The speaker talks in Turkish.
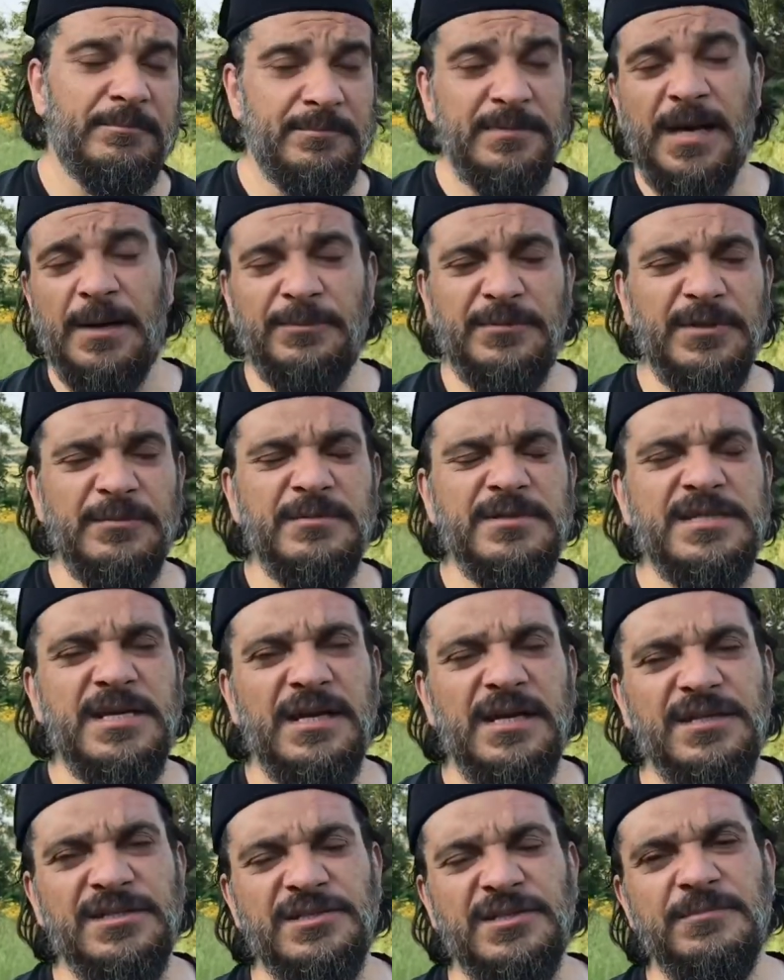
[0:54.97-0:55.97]
Yaptığımız
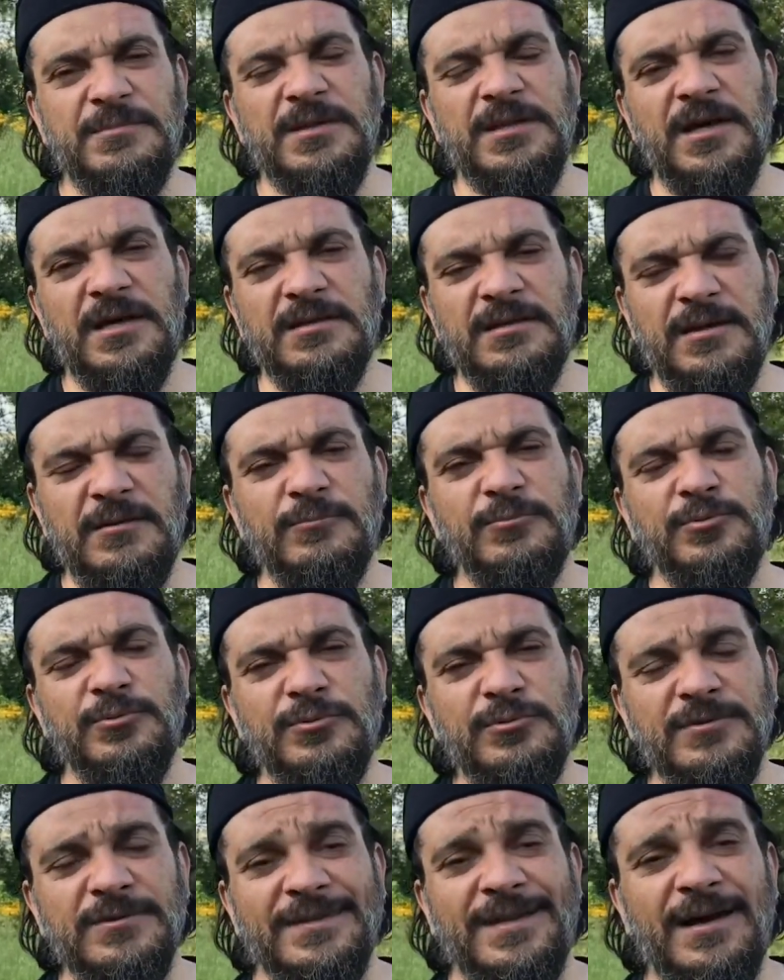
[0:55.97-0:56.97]
araştırmalarda
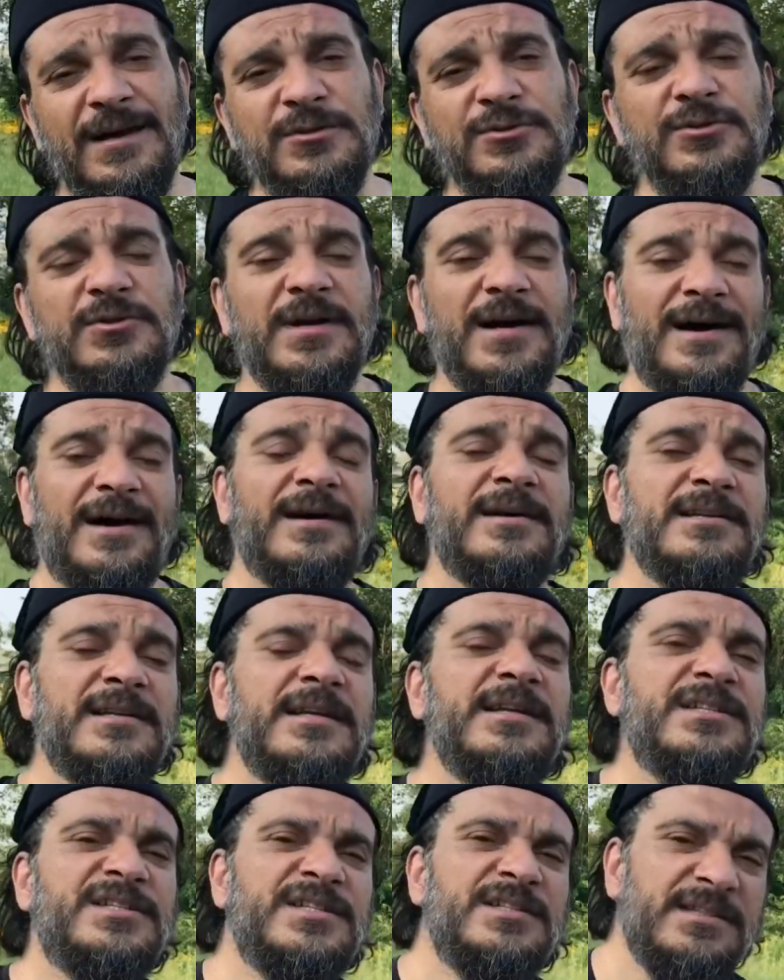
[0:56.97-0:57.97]
bunun daha çok
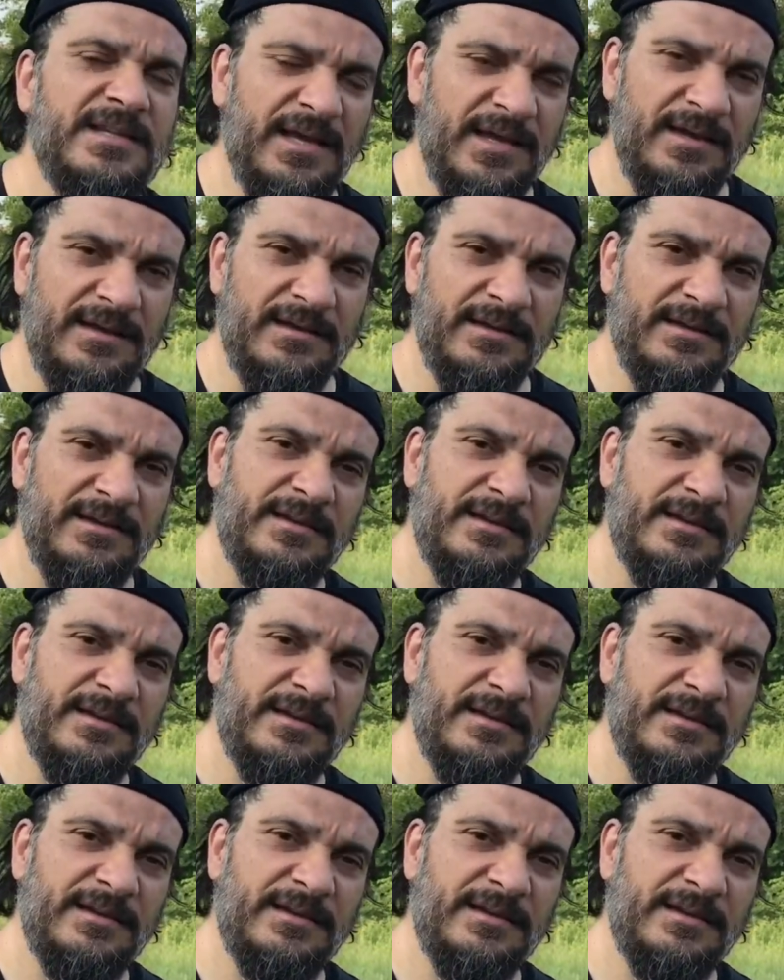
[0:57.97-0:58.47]
arılar için de